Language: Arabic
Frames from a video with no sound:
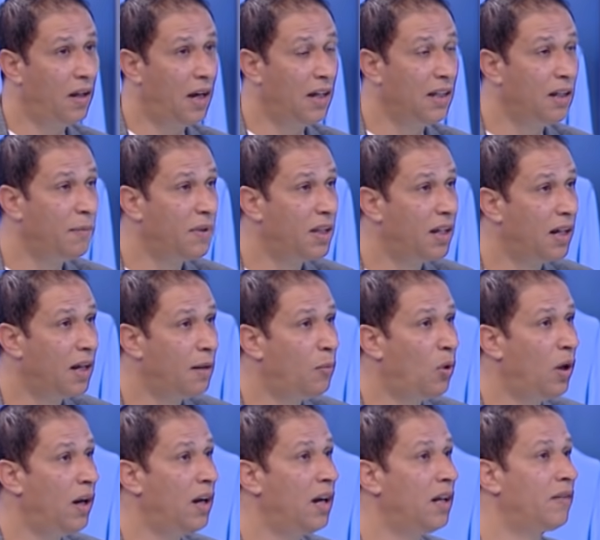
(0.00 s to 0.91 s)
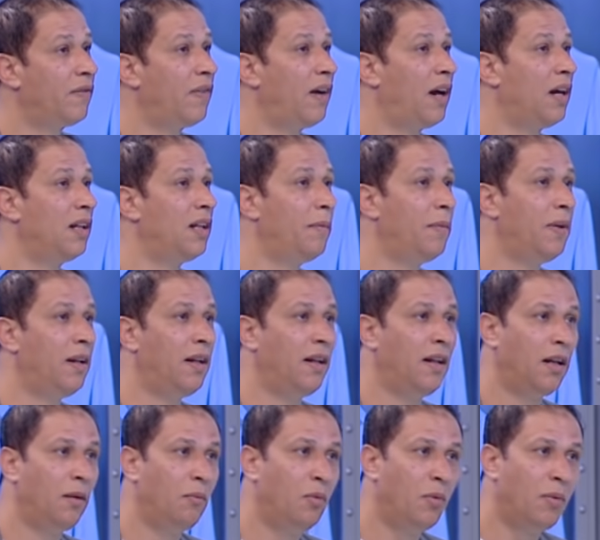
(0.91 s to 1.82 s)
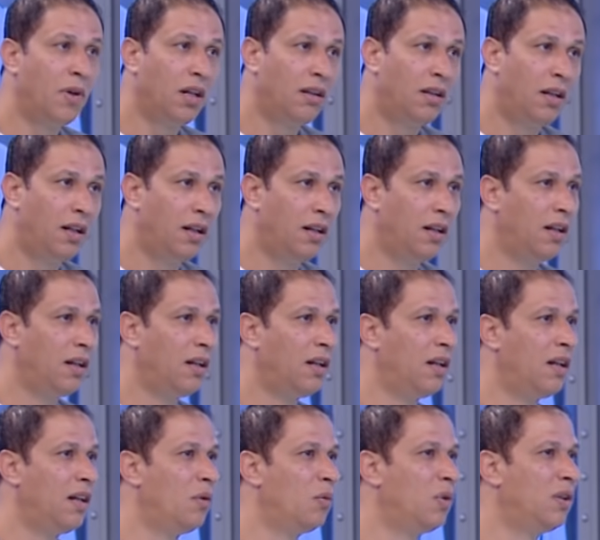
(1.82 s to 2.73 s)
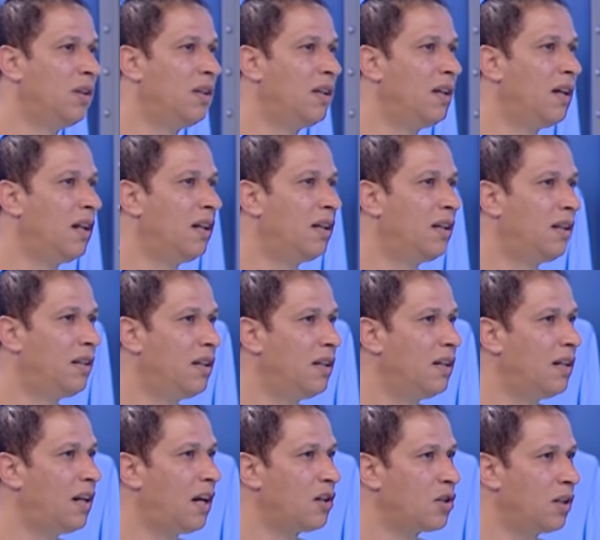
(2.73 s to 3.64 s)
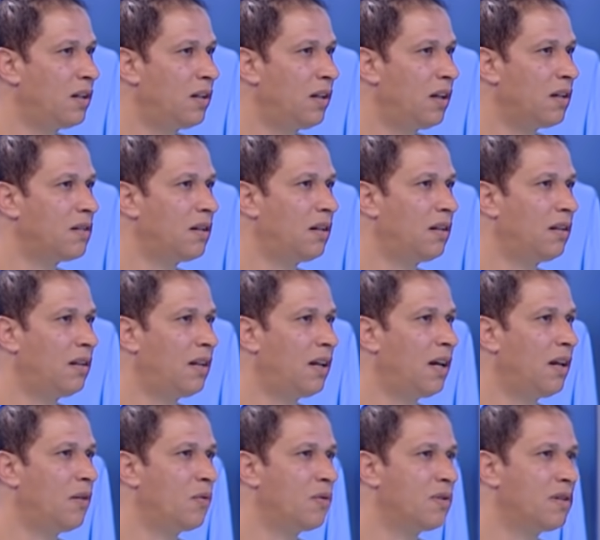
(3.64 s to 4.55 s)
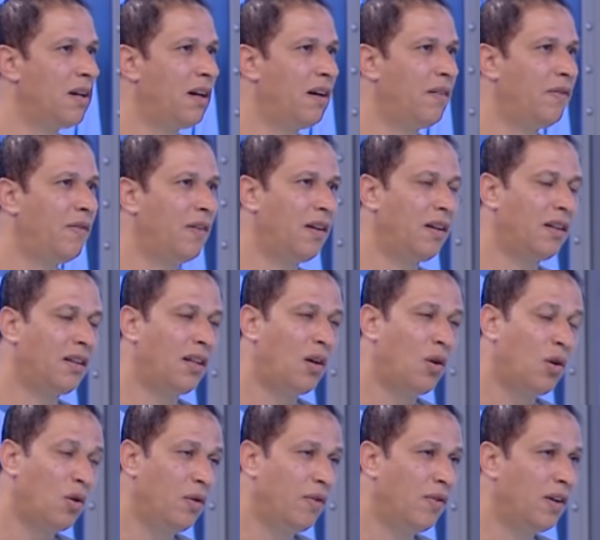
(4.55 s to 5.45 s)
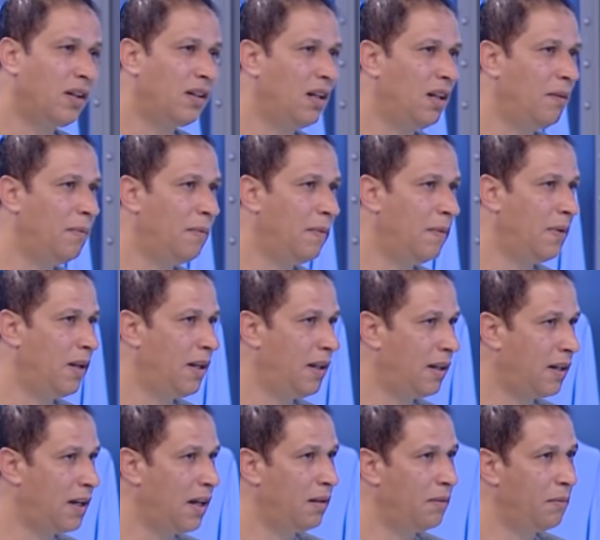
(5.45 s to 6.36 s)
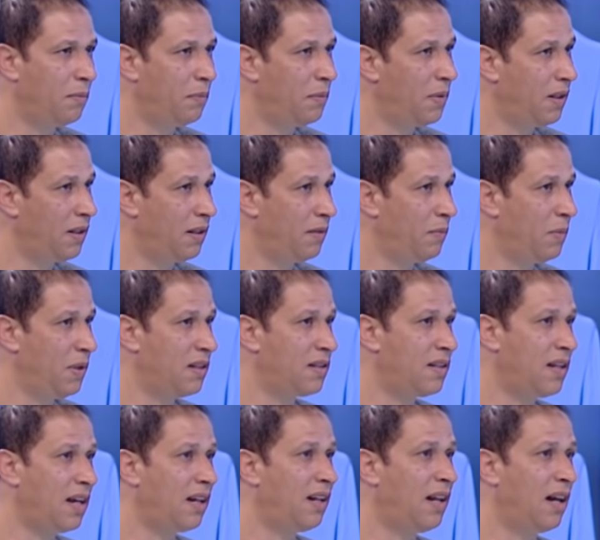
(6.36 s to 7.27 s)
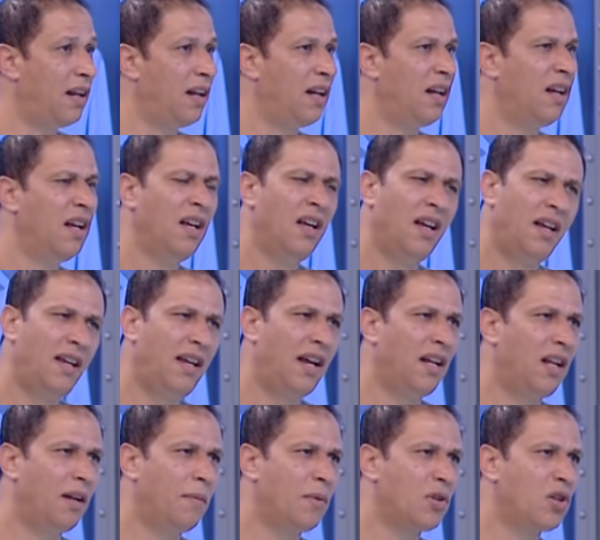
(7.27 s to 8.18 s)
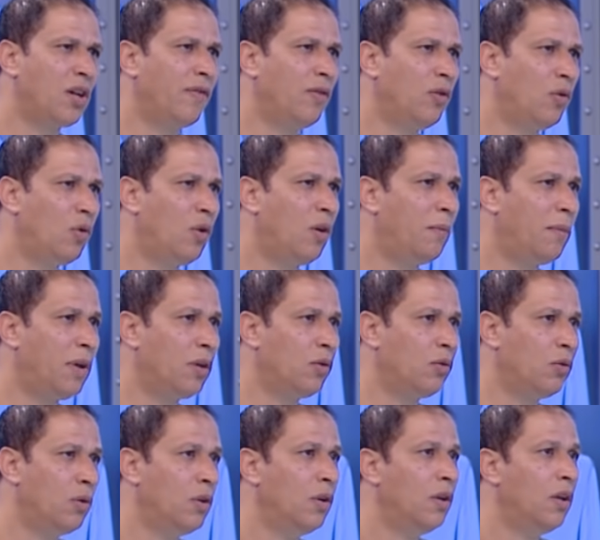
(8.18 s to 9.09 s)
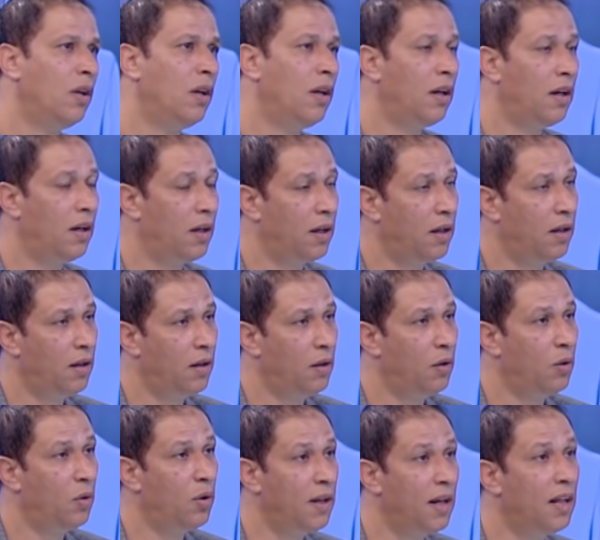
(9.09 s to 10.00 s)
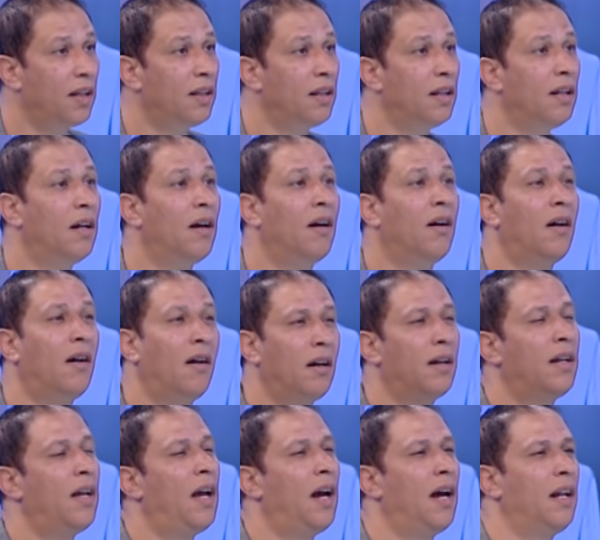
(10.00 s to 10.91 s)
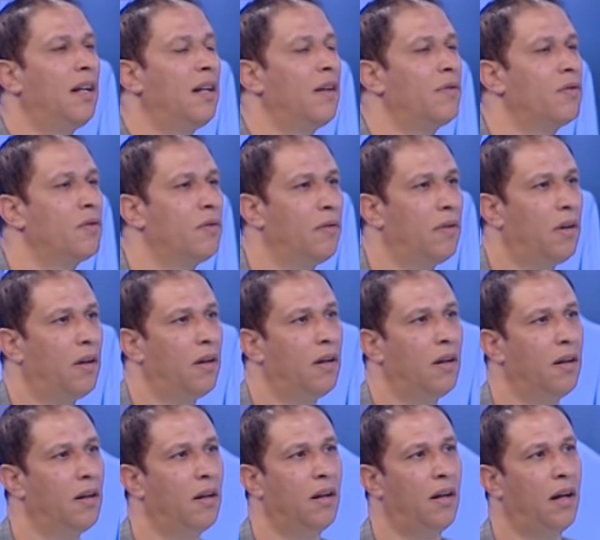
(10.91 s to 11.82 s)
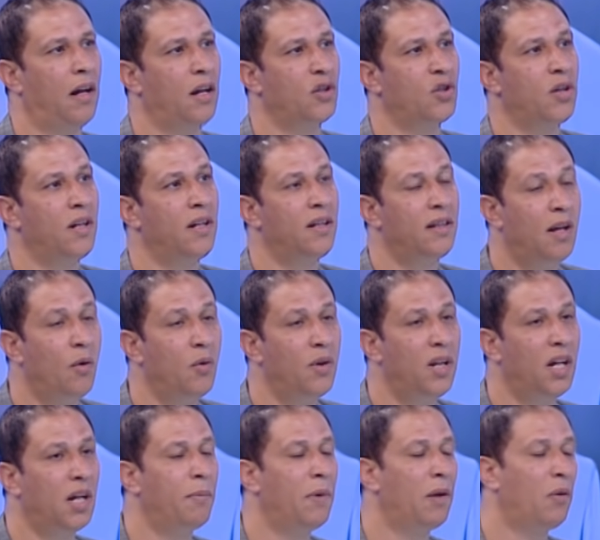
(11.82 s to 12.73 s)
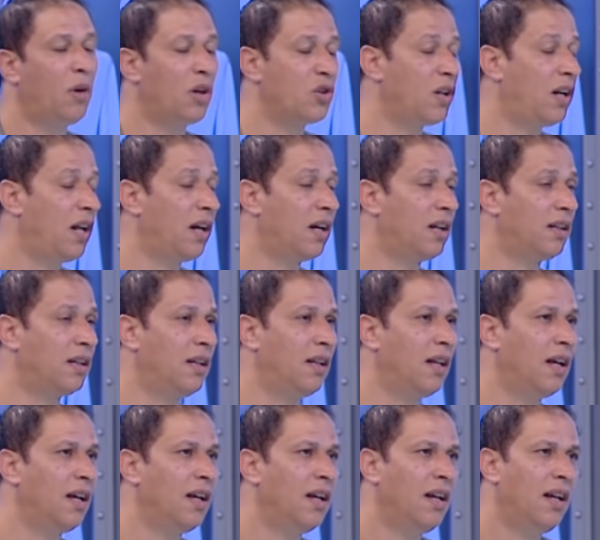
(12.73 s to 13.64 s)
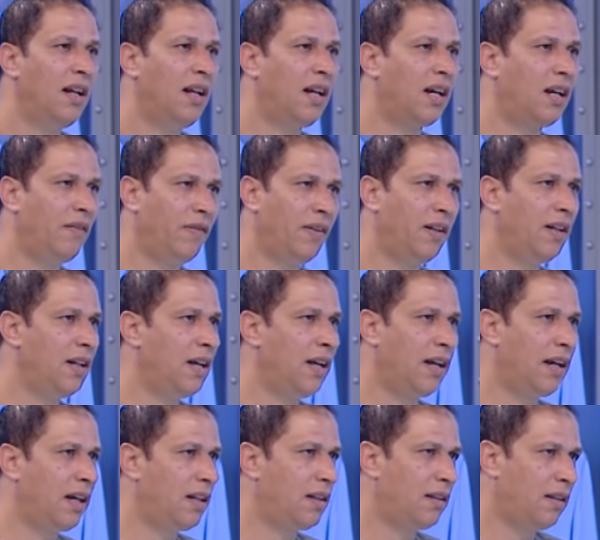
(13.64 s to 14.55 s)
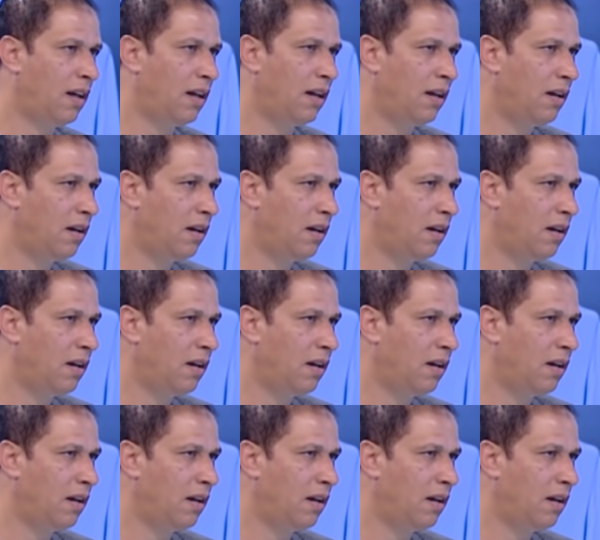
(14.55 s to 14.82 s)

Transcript: عدم التجمعات في عدم المباريات الوديه الكتير عشان يحصل التجانس ده في التوقفات اللي كان بيستغنى عنها يعني انا شايف ان هو برضه آه، جه على نفسه اه, آه، جه على نفسه آه، عشان الدوري يكمل وعشان حاجات كده لكن في النهايه جت